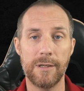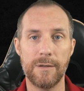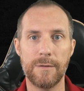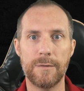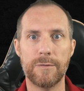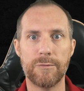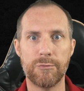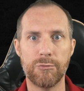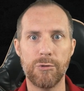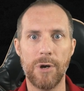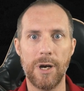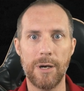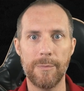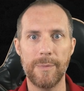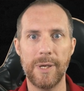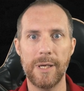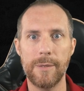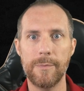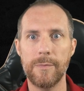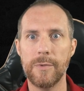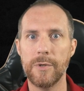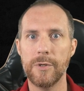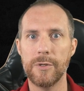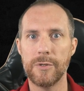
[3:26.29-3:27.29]
voire
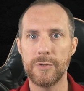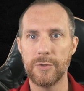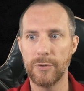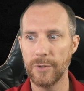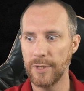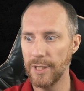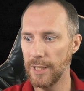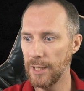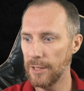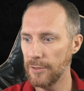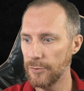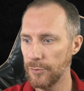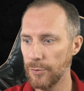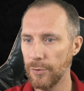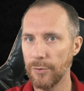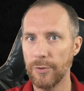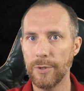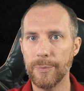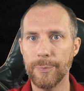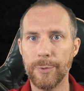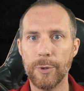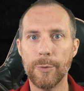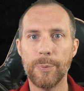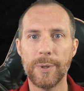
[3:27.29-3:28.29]
même se garent sur
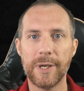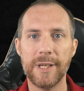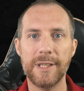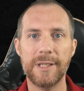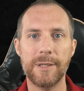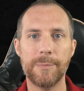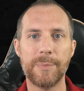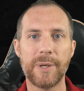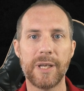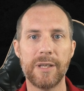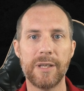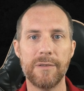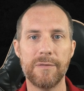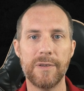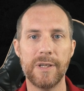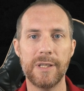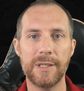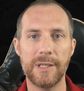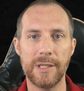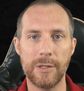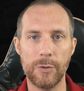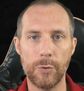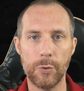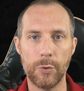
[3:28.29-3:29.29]
les propriétés privées
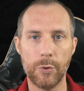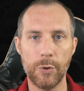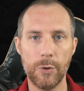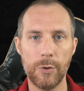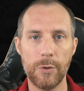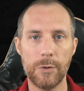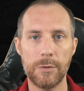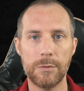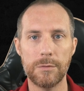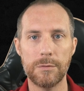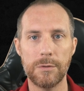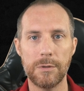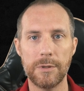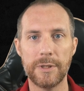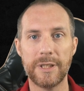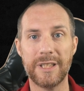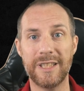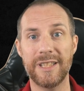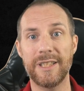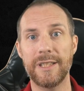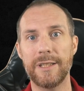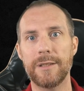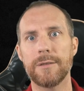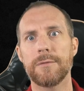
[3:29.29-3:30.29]
des locaux
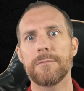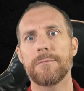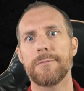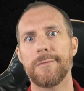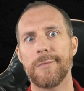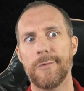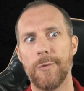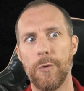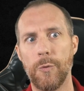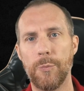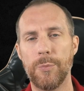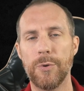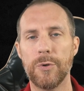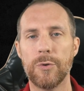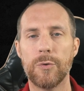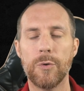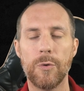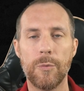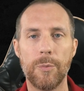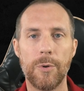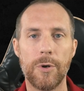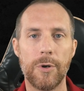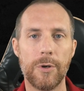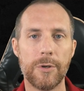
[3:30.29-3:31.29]
qui, on peut le
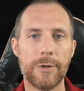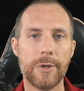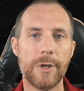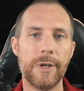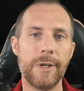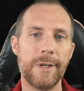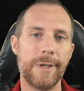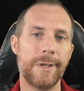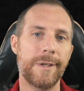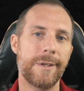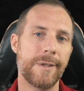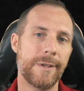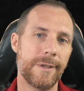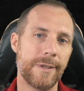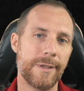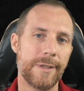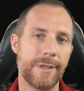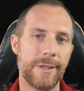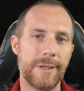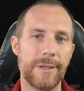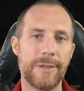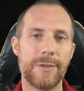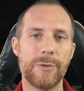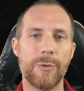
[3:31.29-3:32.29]
comprendre,
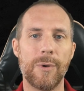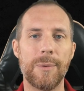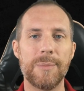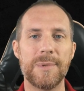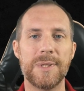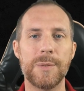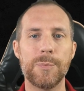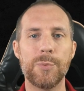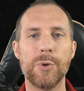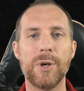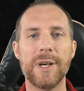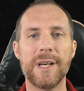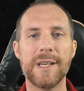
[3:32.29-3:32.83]
sont un petit peu